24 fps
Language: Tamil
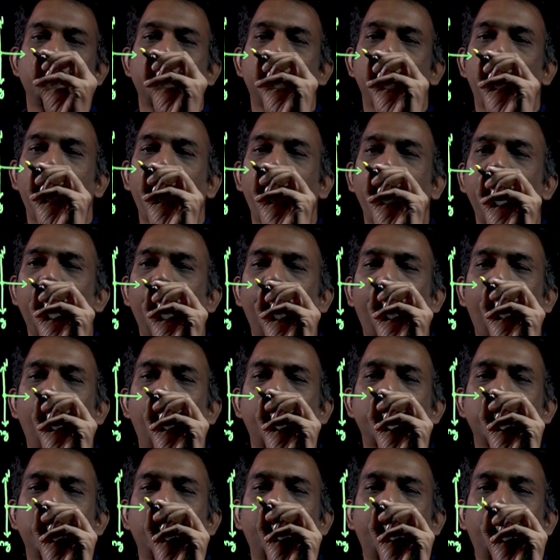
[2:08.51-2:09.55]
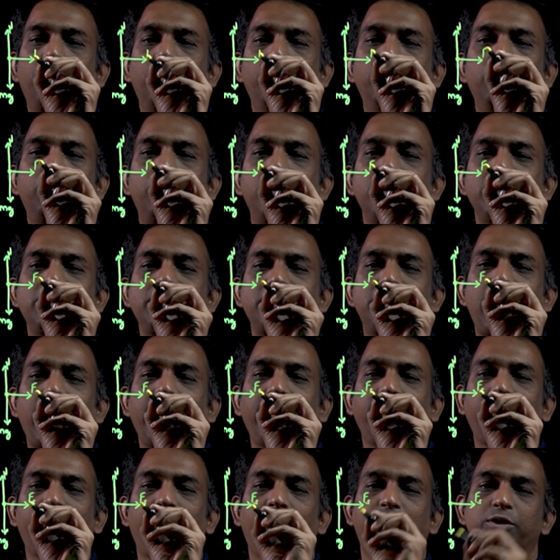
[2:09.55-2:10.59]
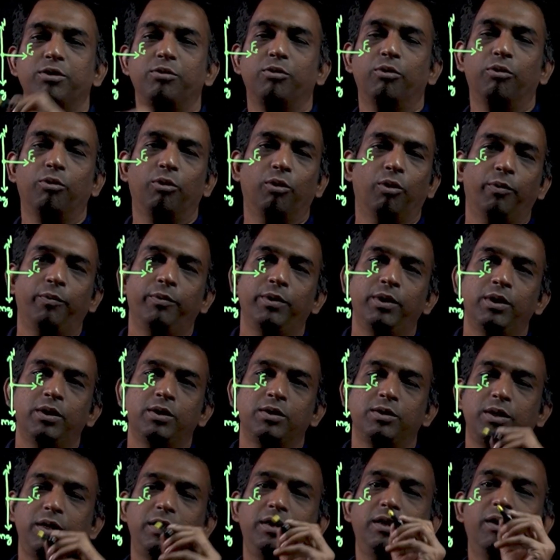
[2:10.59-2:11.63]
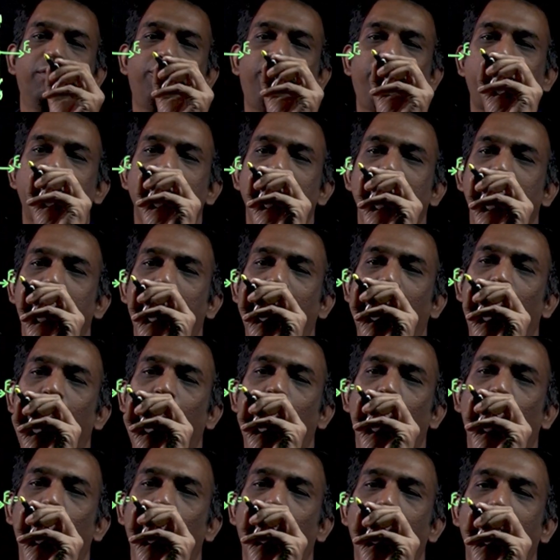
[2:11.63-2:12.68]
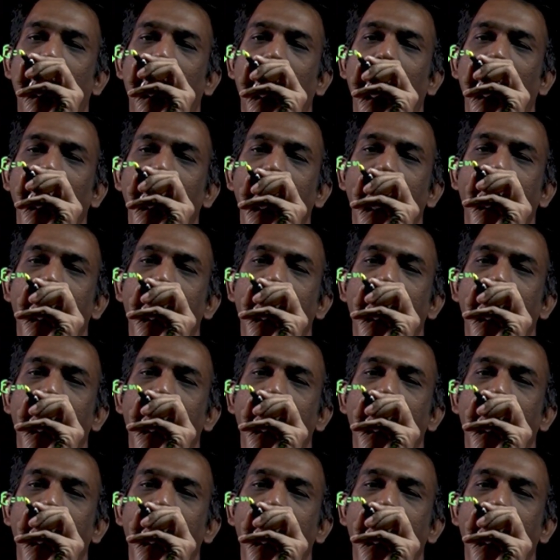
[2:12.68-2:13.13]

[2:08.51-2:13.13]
ஸோ இந்த ஃபோர்ஸை நமக்கு வந்து ஒரு ஸ்டாட்டிக் ஃப்ரிக்ஷன் கொடுக்கும் ஸோ இந்த ஃப்ரிக்ஷன் நம்ம எவ்வளோ இருக்கும் அப்படின்னா